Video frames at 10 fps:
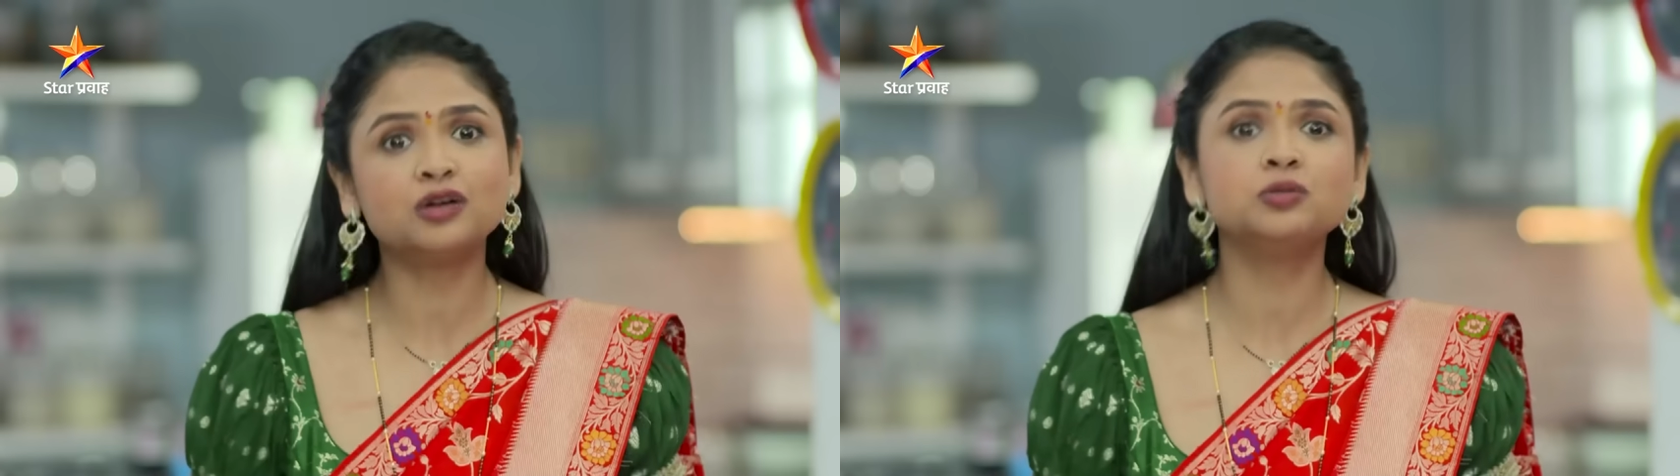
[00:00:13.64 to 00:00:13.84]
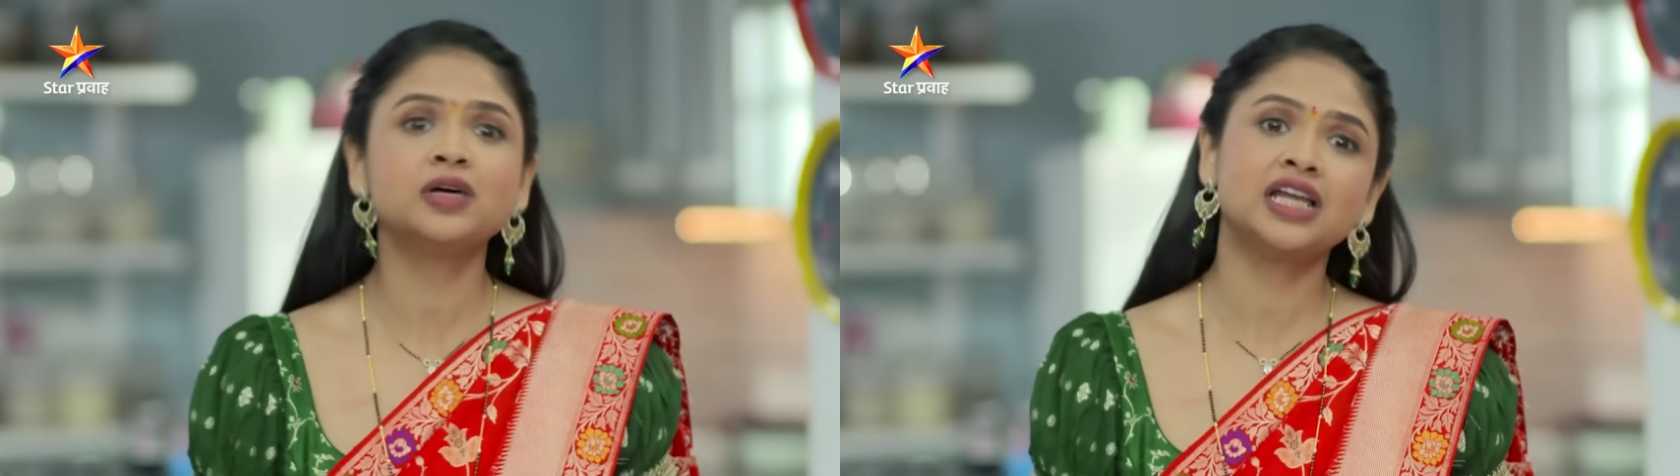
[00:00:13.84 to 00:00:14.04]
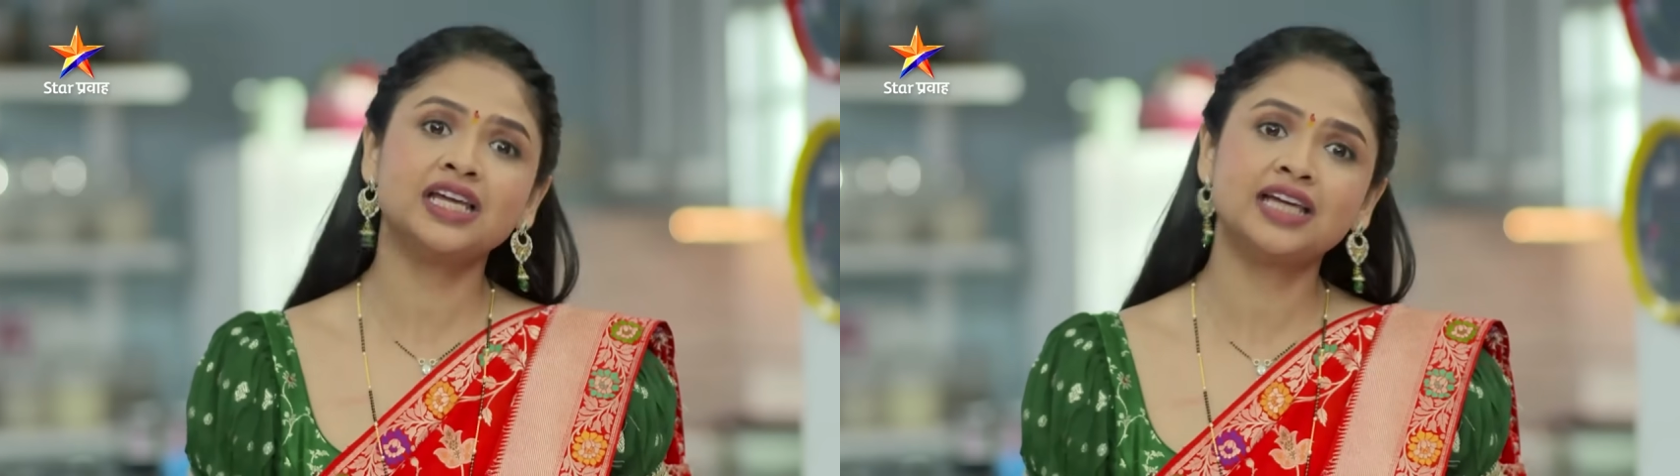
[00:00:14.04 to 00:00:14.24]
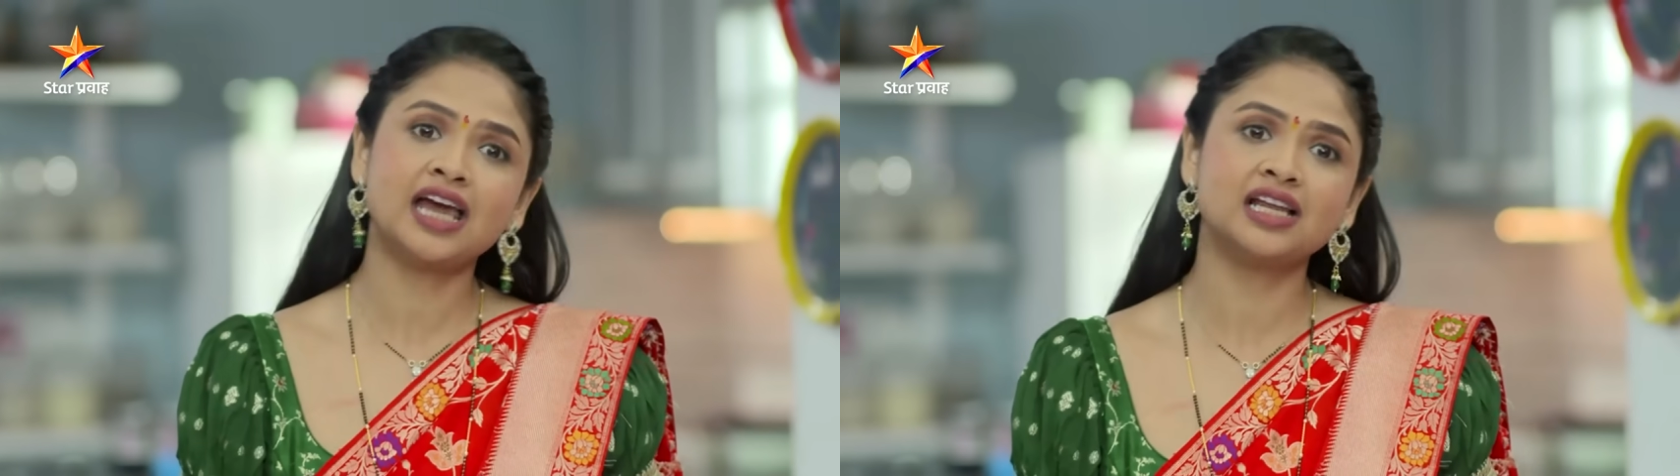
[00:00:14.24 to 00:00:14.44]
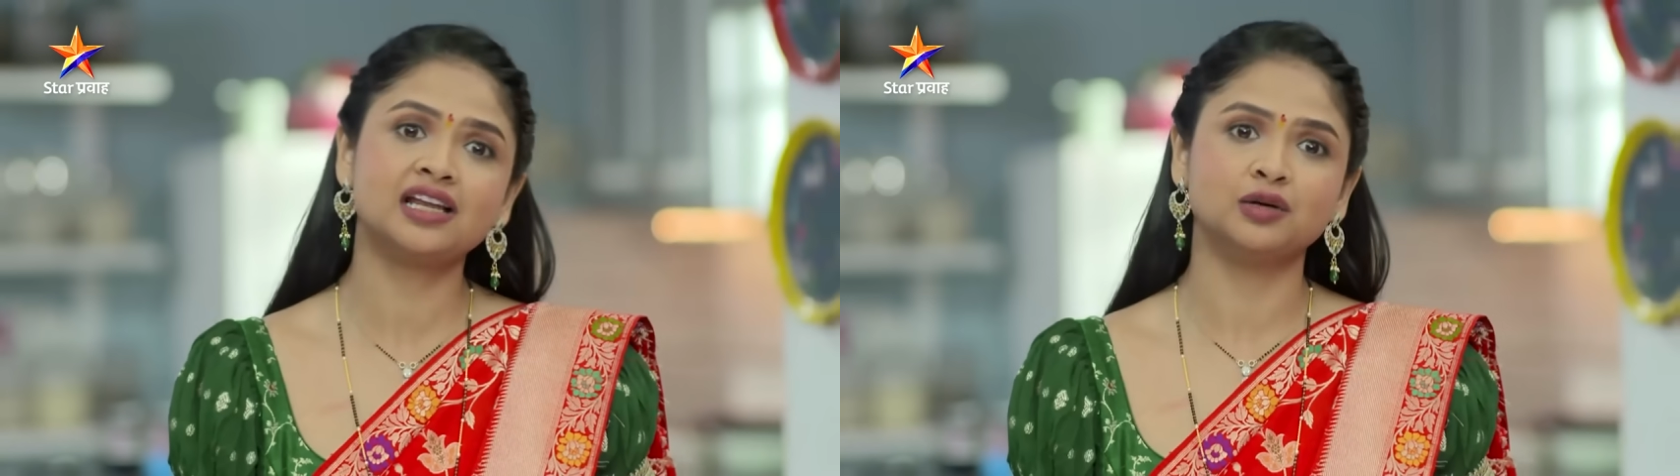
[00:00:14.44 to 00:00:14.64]
लागून मला ही
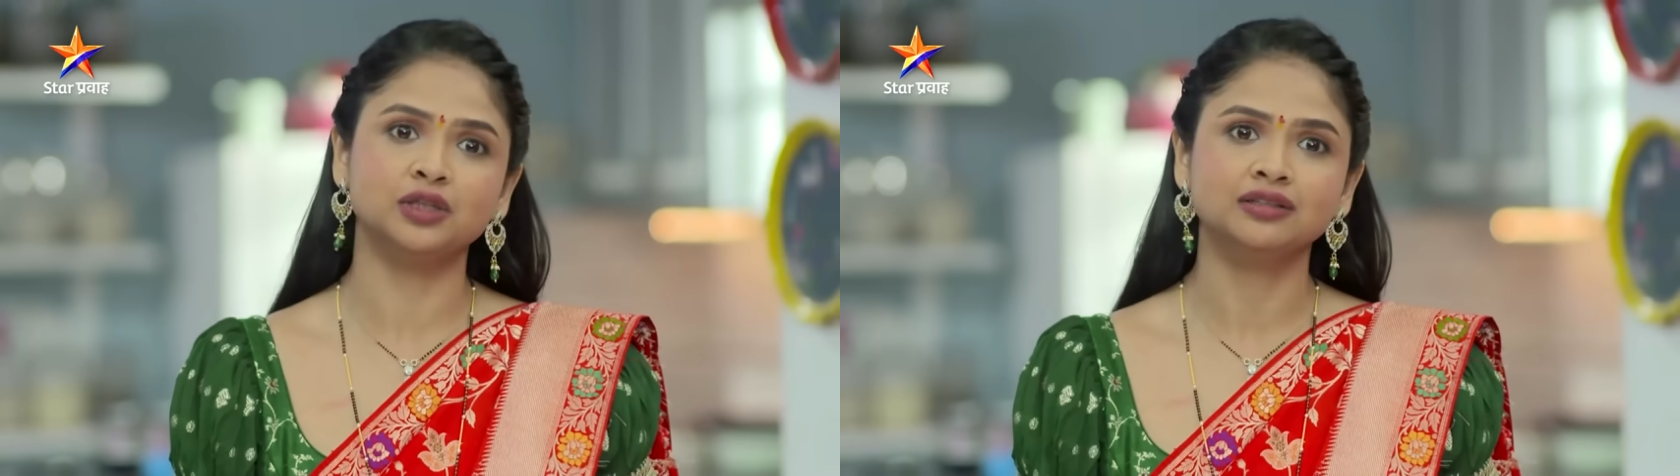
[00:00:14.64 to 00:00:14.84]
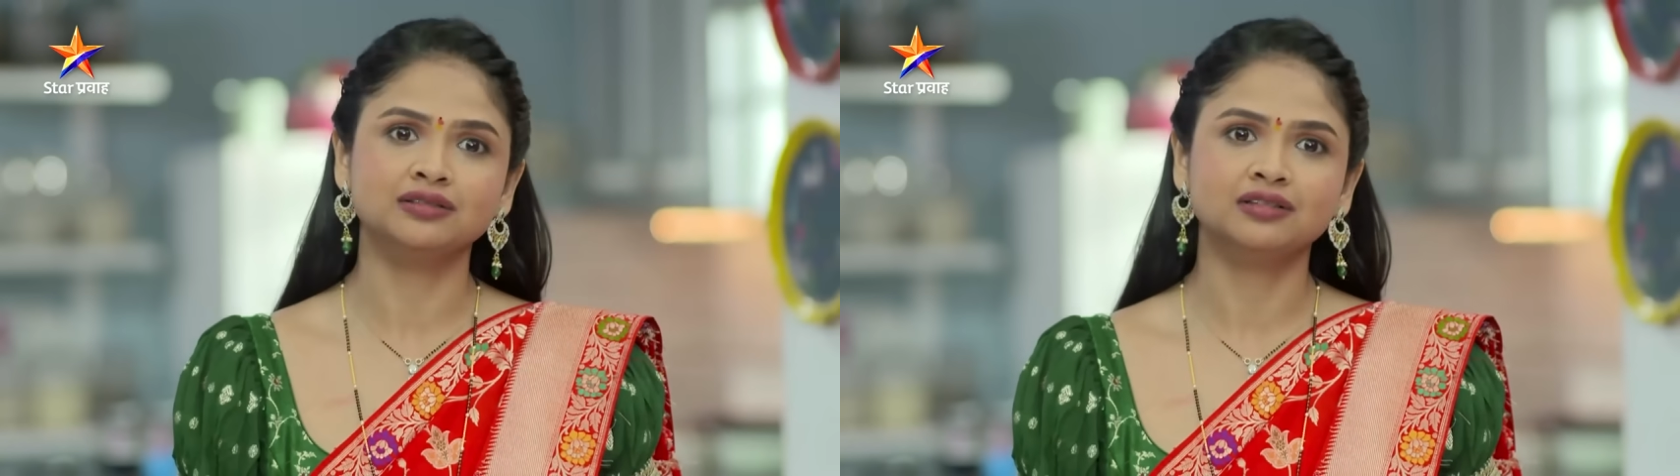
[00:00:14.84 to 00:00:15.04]
घ्यायला लावली